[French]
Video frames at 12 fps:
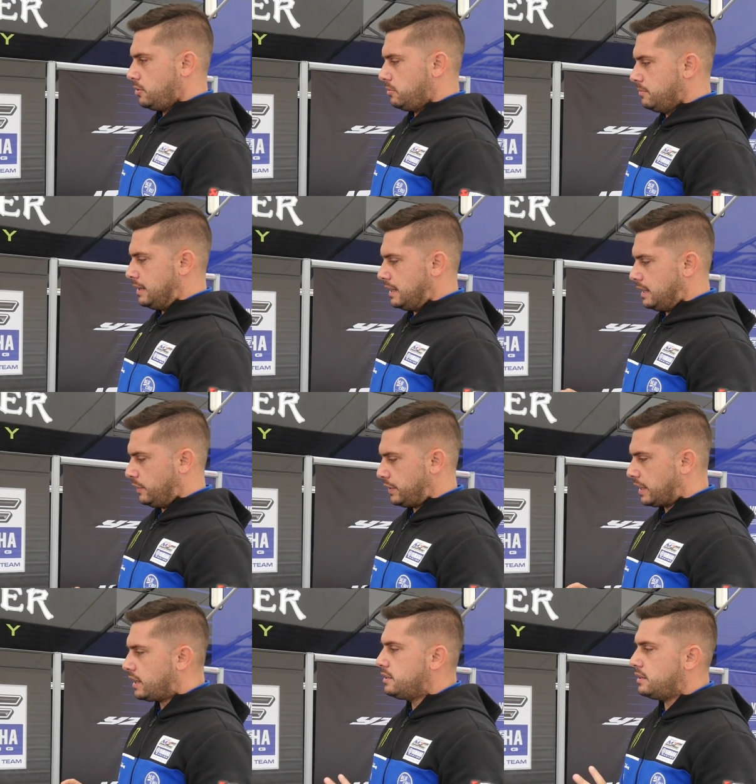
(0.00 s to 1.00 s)
mais on
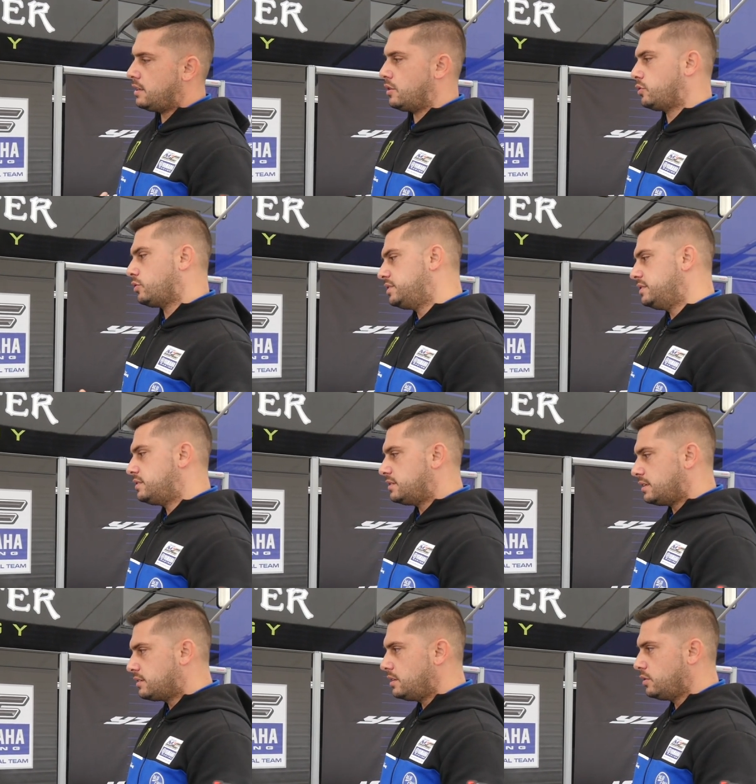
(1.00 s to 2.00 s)
a gagné entre 6 et
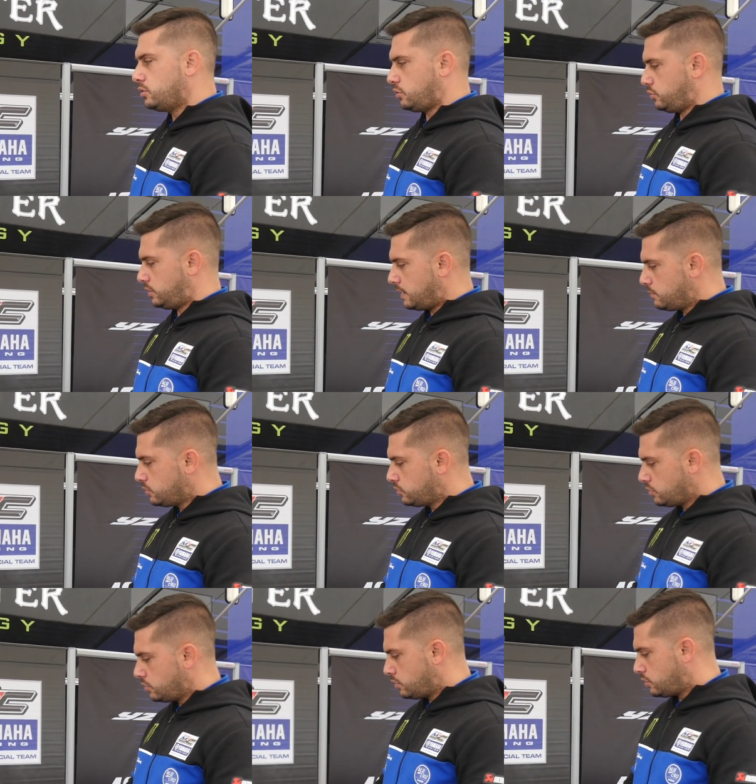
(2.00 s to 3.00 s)
7 kg sur toute la
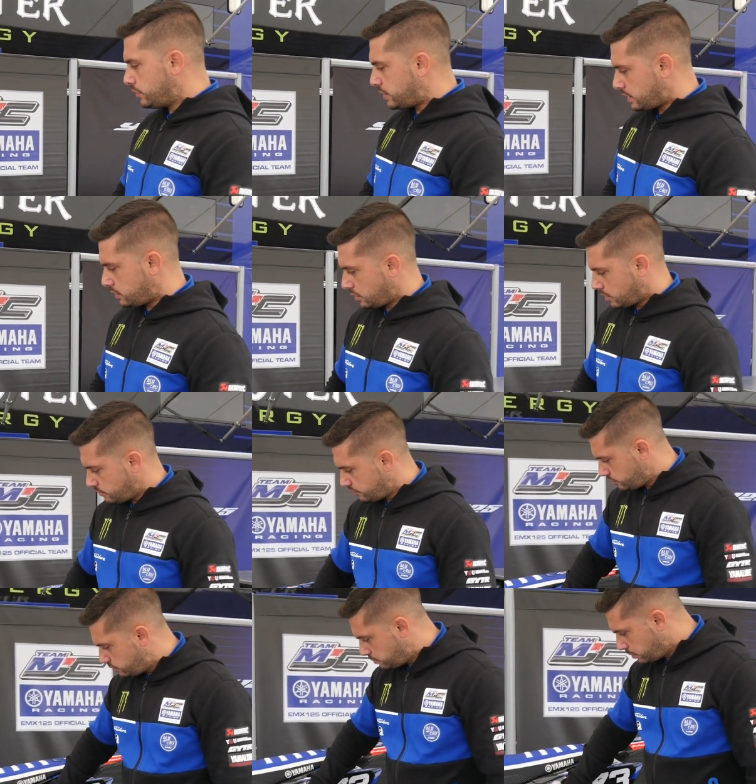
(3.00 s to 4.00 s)
moto. On a, comme
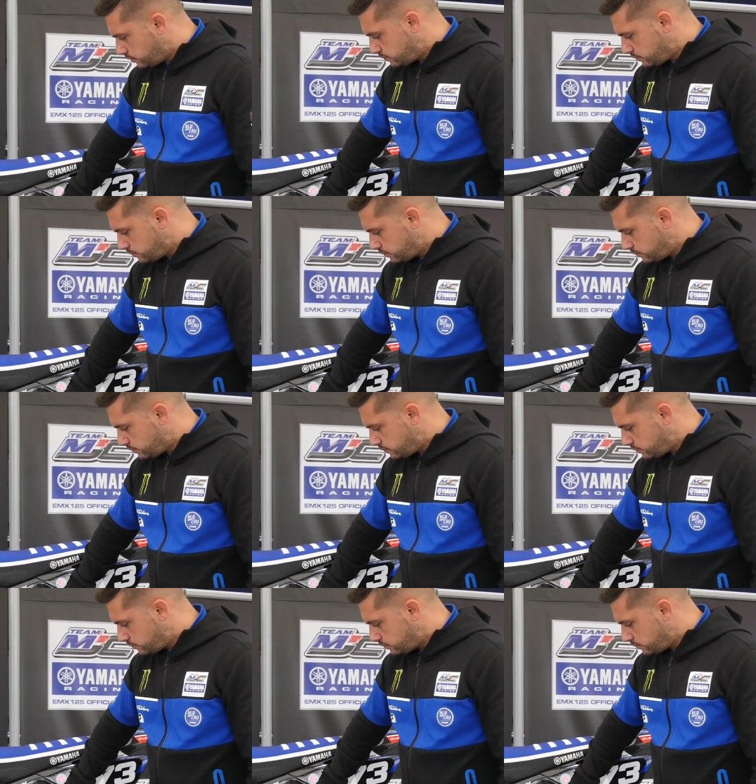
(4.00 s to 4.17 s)
tu peux le